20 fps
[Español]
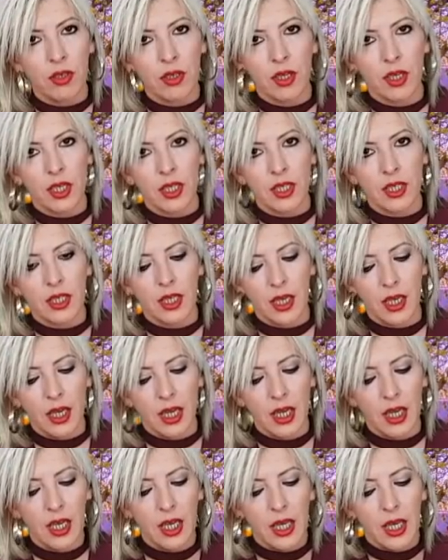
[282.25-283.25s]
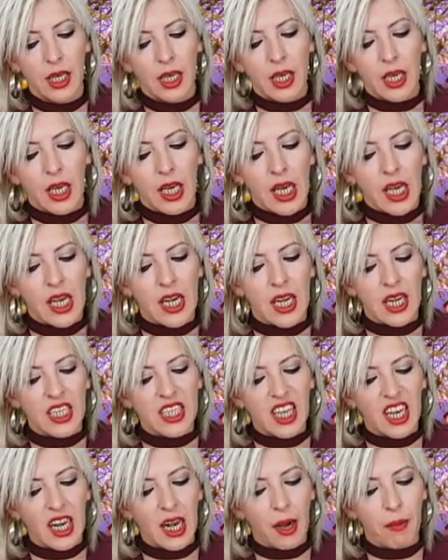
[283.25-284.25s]
en ese, en
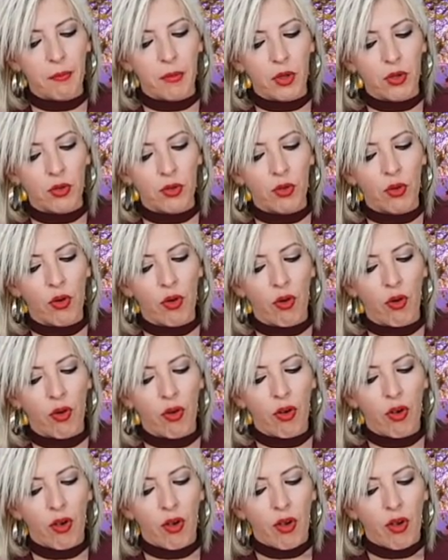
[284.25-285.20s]
ese cambio, no.